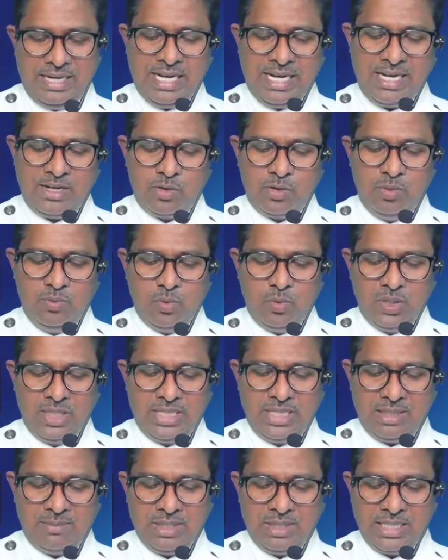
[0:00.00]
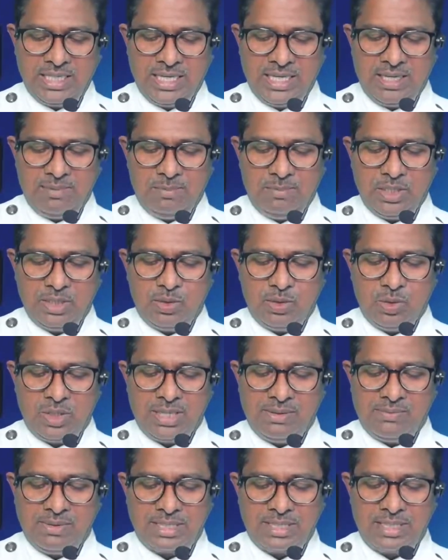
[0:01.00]
நாகும் ஒன்றாம் அதிகாரம்
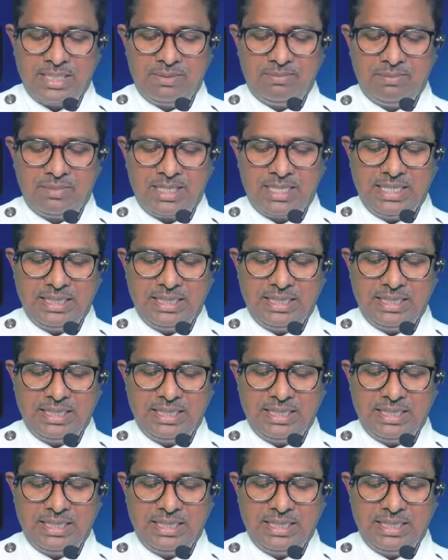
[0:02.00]
பதினோராம் வசனம்